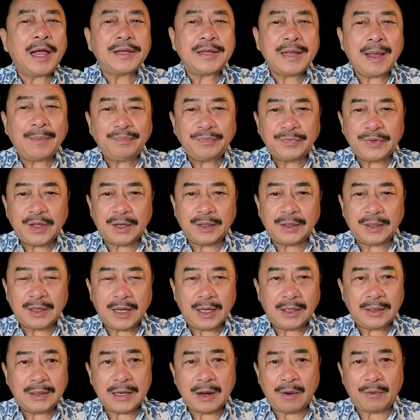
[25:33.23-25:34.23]
dám tin
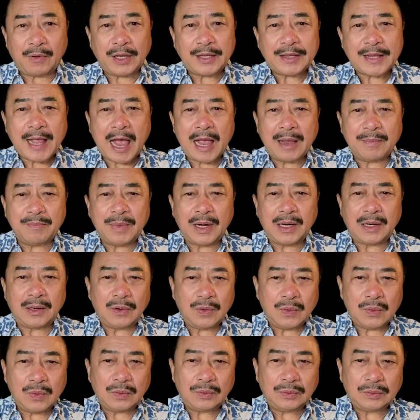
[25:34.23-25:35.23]
hết vào cái tay mình
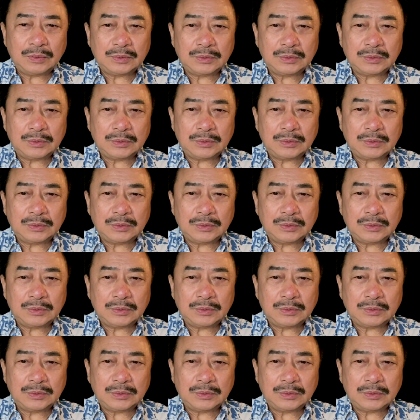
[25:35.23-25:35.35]
luôn.